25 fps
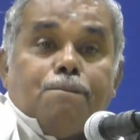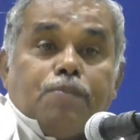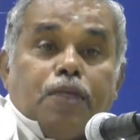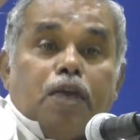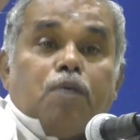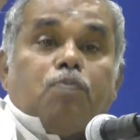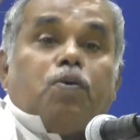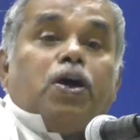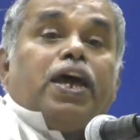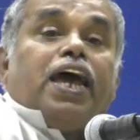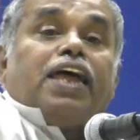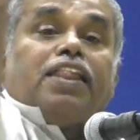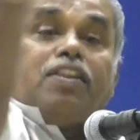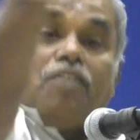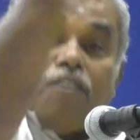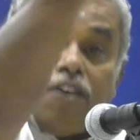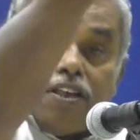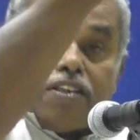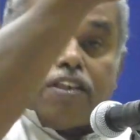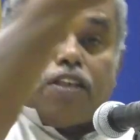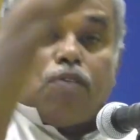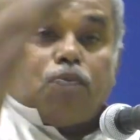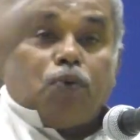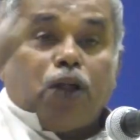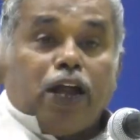நீ போய் அந்த
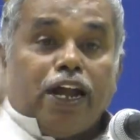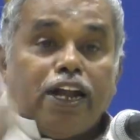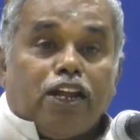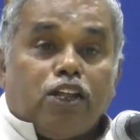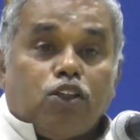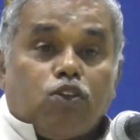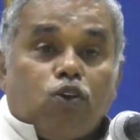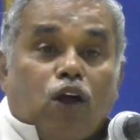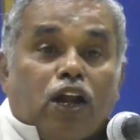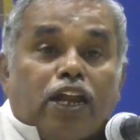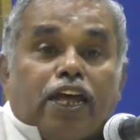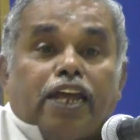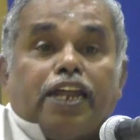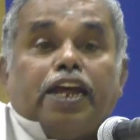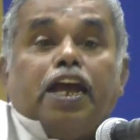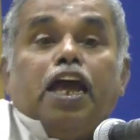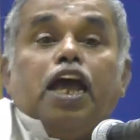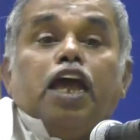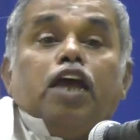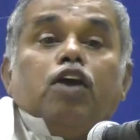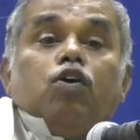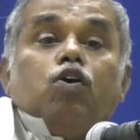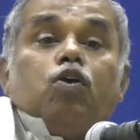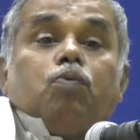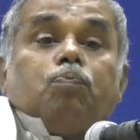விஷத்தை பூரா எடுத்து வானார்
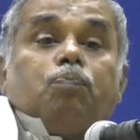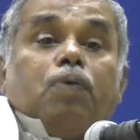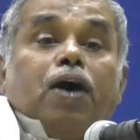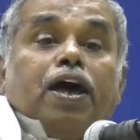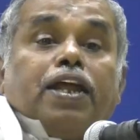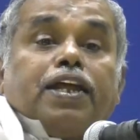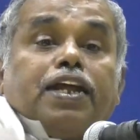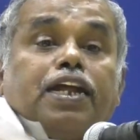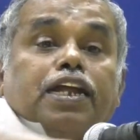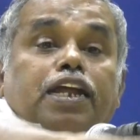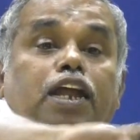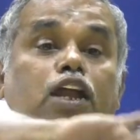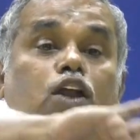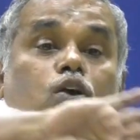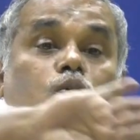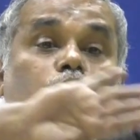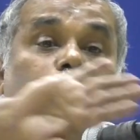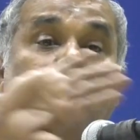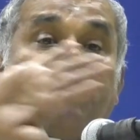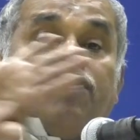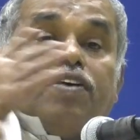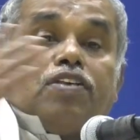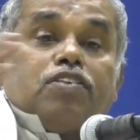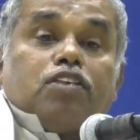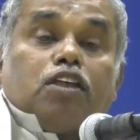இவர் பார்க்கடலில்
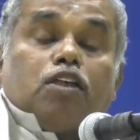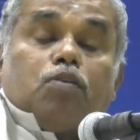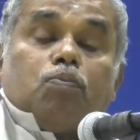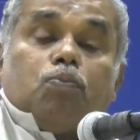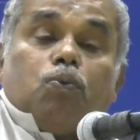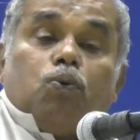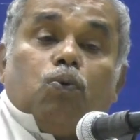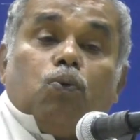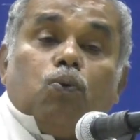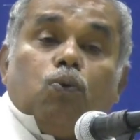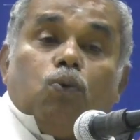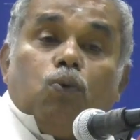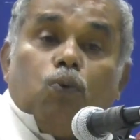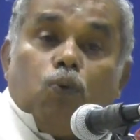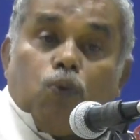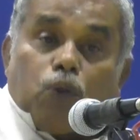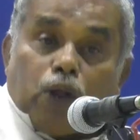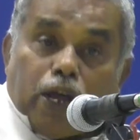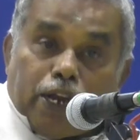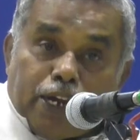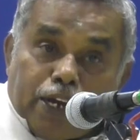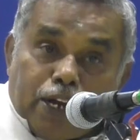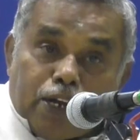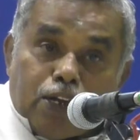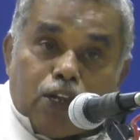உள்ள விஷத்தை
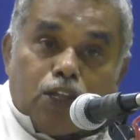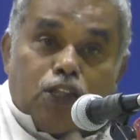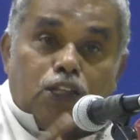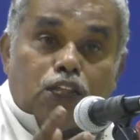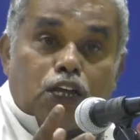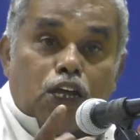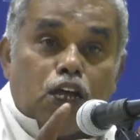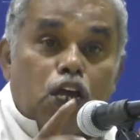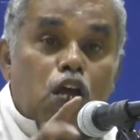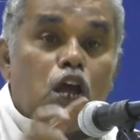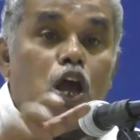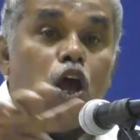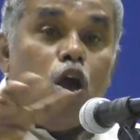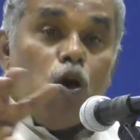பூரா எடுத்து